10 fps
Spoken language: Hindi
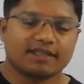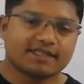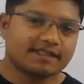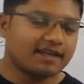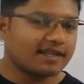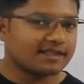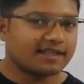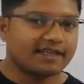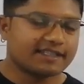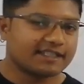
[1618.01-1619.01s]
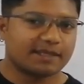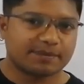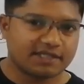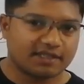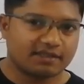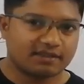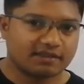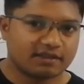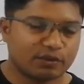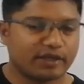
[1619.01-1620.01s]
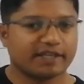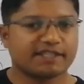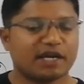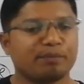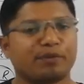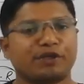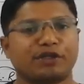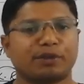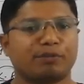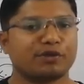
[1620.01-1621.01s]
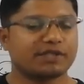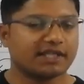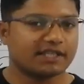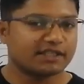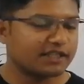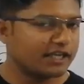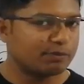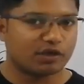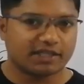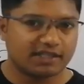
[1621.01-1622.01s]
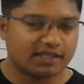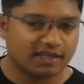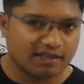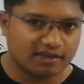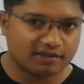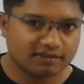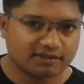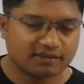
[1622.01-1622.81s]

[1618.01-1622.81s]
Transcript: इस क्लास का डिस्क्रिप्सन और एग्ज़ाम पॉइंट ऑफ व्यू से कितना इम्पोर्टेंट लगा